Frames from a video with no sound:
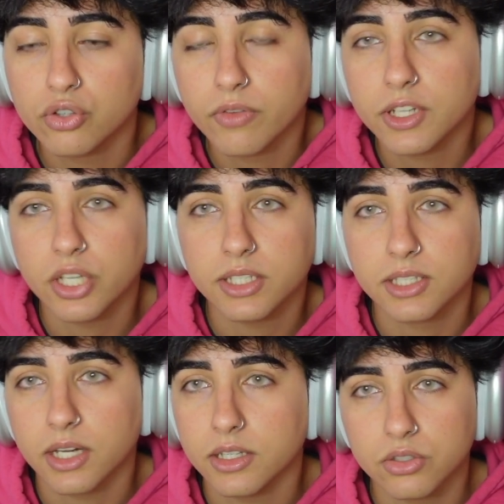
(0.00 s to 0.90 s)
Dovrei già
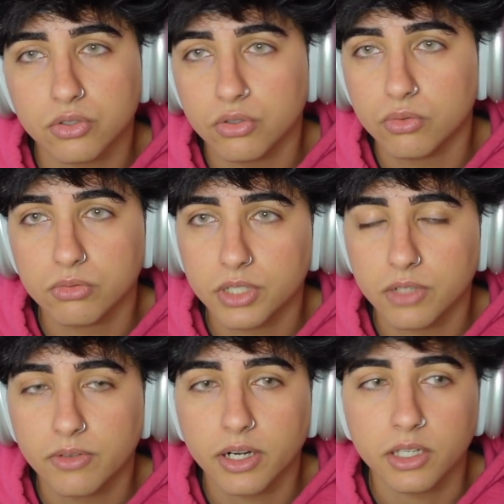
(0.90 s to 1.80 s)
essere adesso in un
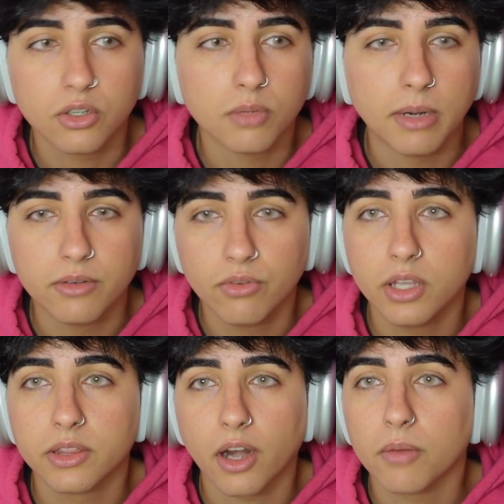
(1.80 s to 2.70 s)
server ricco, ma
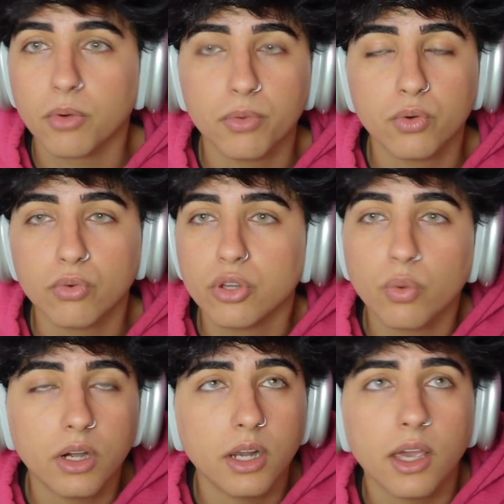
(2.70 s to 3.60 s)
voglio entrare proprio in uno di
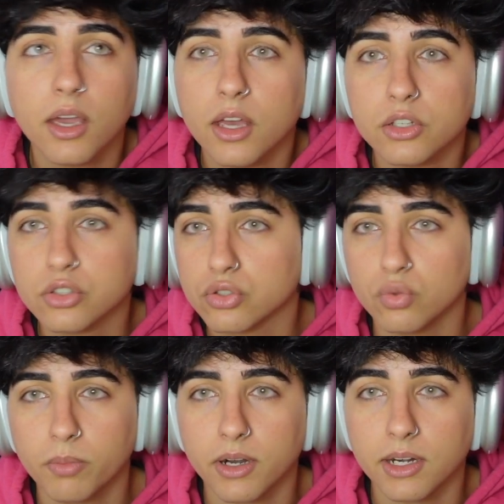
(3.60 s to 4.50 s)
quelli
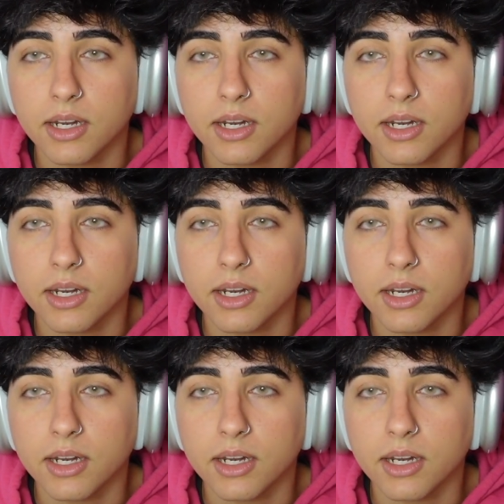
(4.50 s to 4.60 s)
super